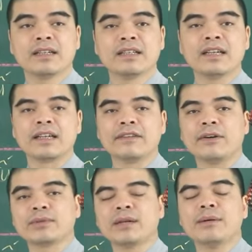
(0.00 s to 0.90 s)
để thỉnh cái
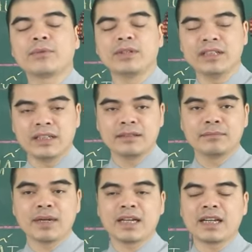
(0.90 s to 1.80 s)
vòng tam hợp quý nhân
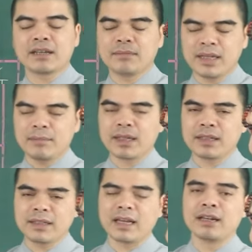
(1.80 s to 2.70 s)
mang lại cái may mắn
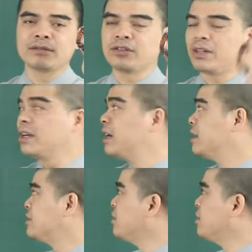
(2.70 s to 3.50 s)
tài lộc trọn đời